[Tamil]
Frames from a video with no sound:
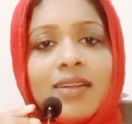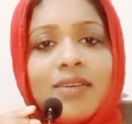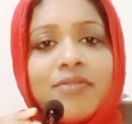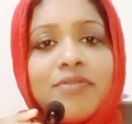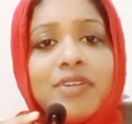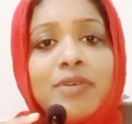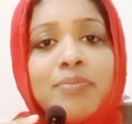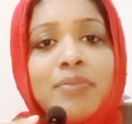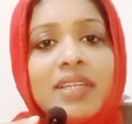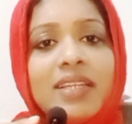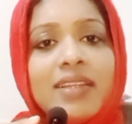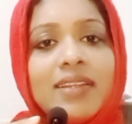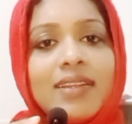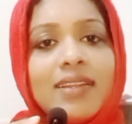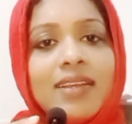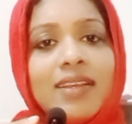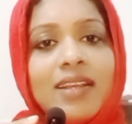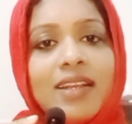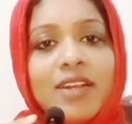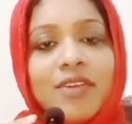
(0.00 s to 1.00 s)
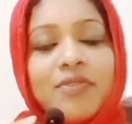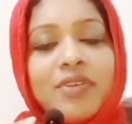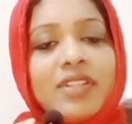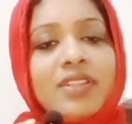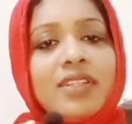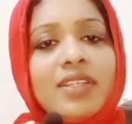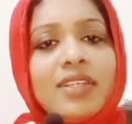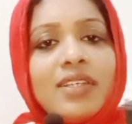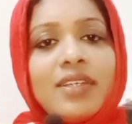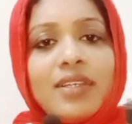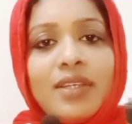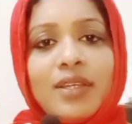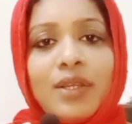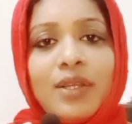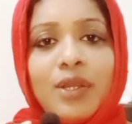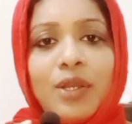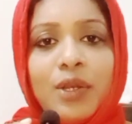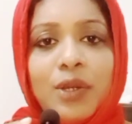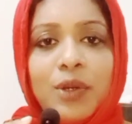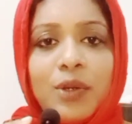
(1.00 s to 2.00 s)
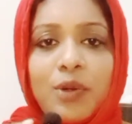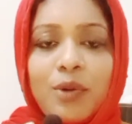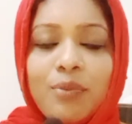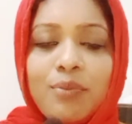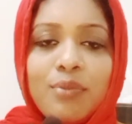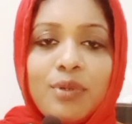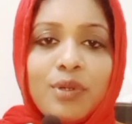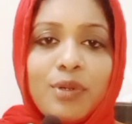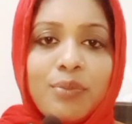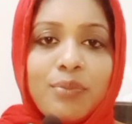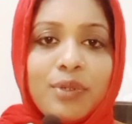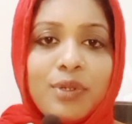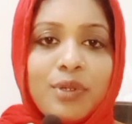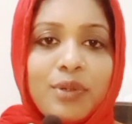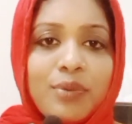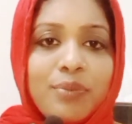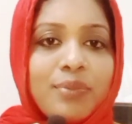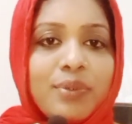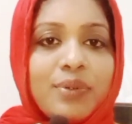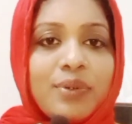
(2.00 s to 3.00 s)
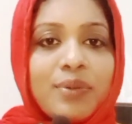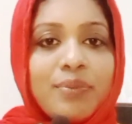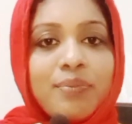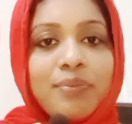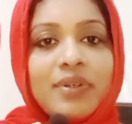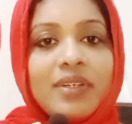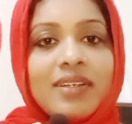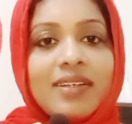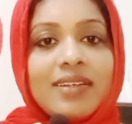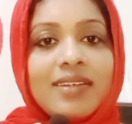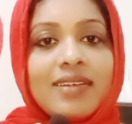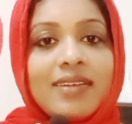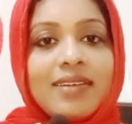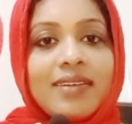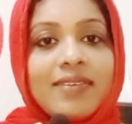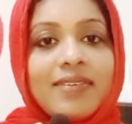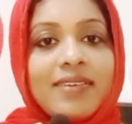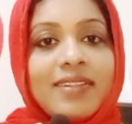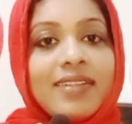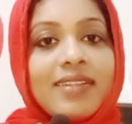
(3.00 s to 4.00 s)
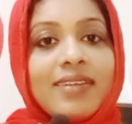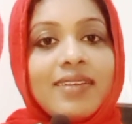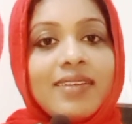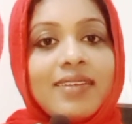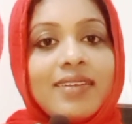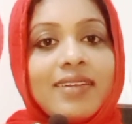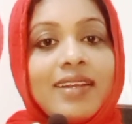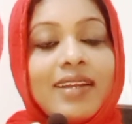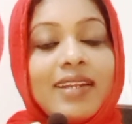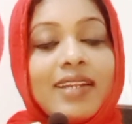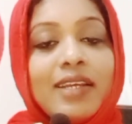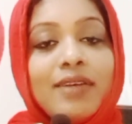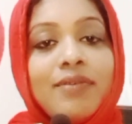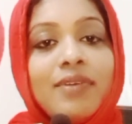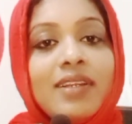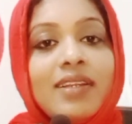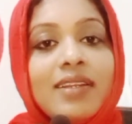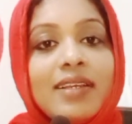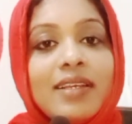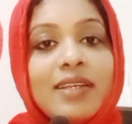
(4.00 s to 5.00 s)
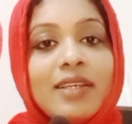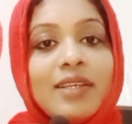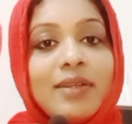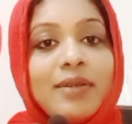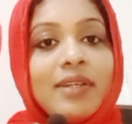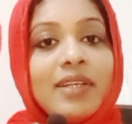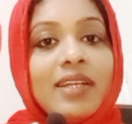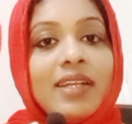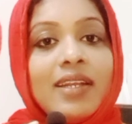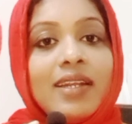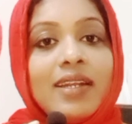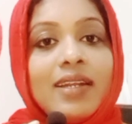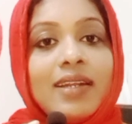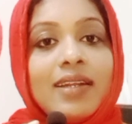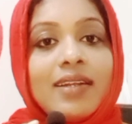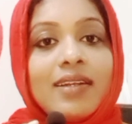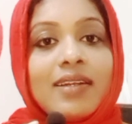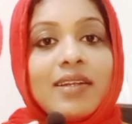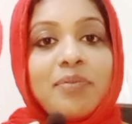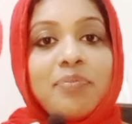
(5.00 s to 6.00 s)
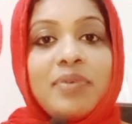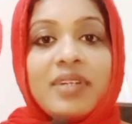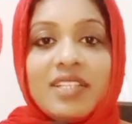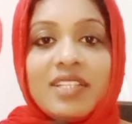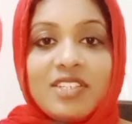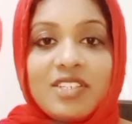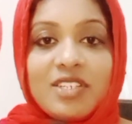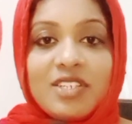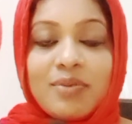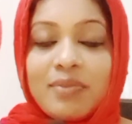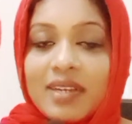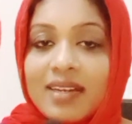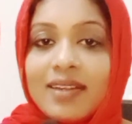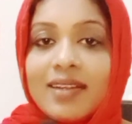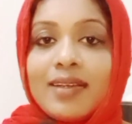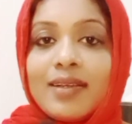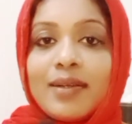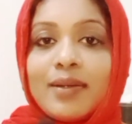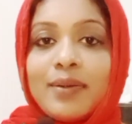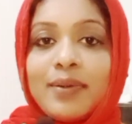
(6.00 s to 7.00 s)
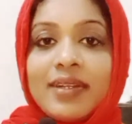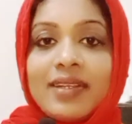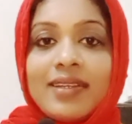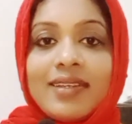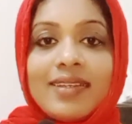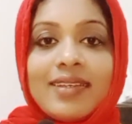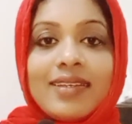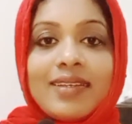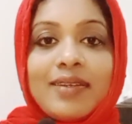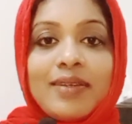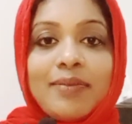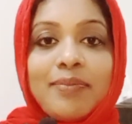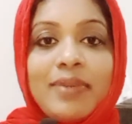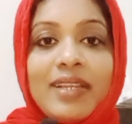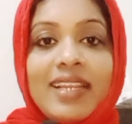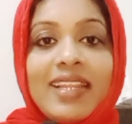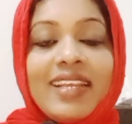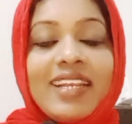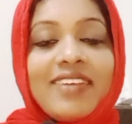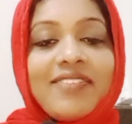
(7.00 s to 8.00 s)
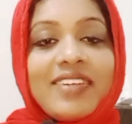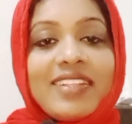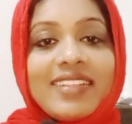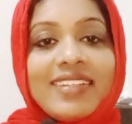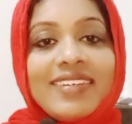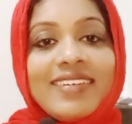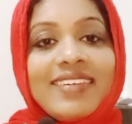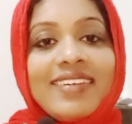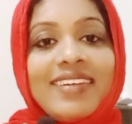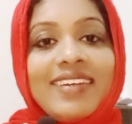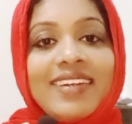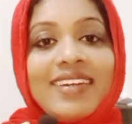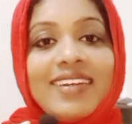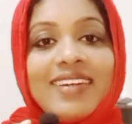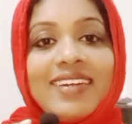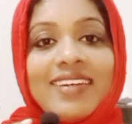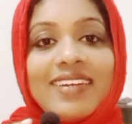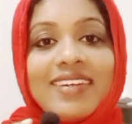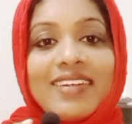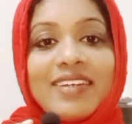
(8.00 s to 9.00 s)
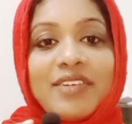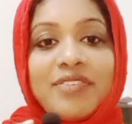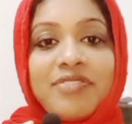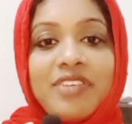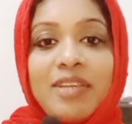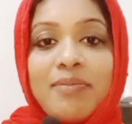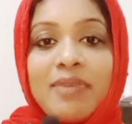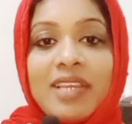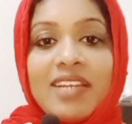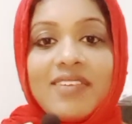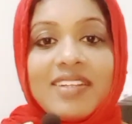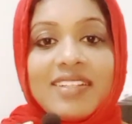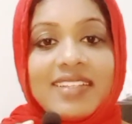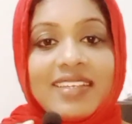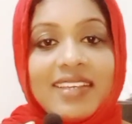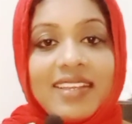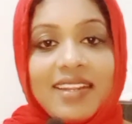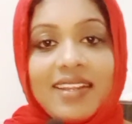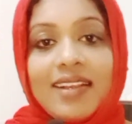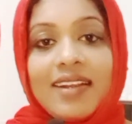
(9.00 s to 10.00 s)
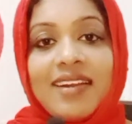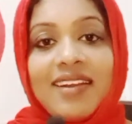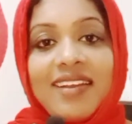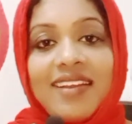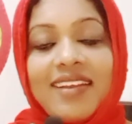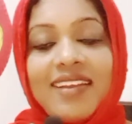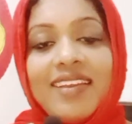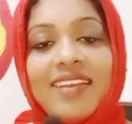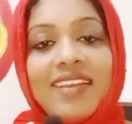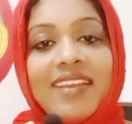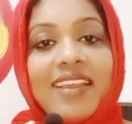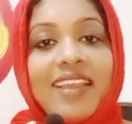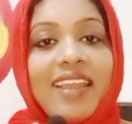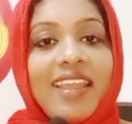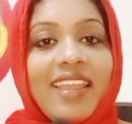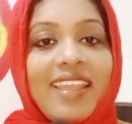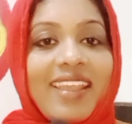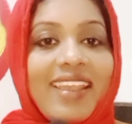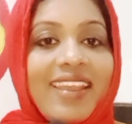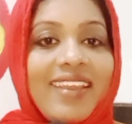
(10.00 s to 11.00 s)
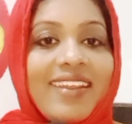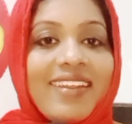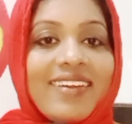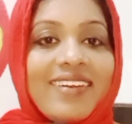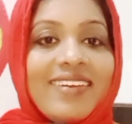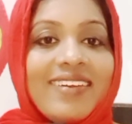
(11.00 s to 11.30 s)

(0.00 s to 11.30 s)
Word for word: விமன் வந்து ரொம்ப ரொம்ப ரொம்ப ரொம்ப வந்து கடவுளுக்கு பிடிச்சமான ஒரு பிள்ளைங்க வந்து ஃபீமேல் வந்து இருக்காங்க ஏன்னா